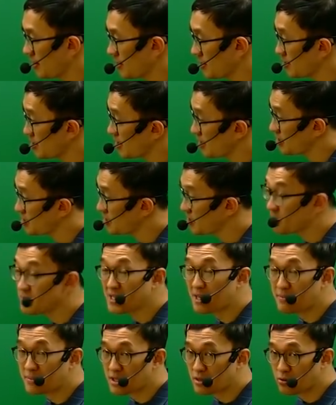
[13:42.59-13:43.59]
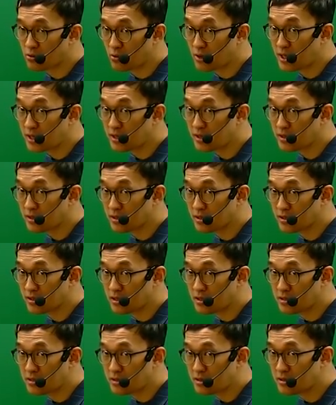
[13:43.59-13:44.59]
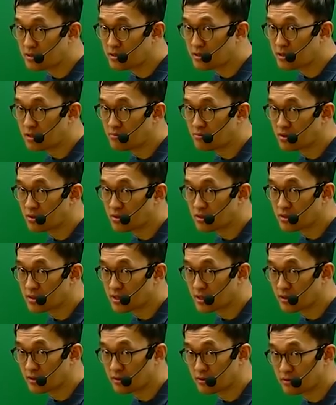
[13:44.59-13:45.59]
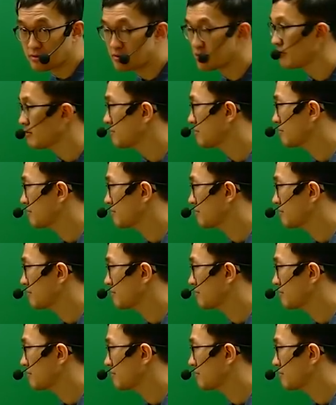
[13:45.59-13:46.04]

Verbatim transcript: 지난 13년 동안 2007년부터 시작되었죠.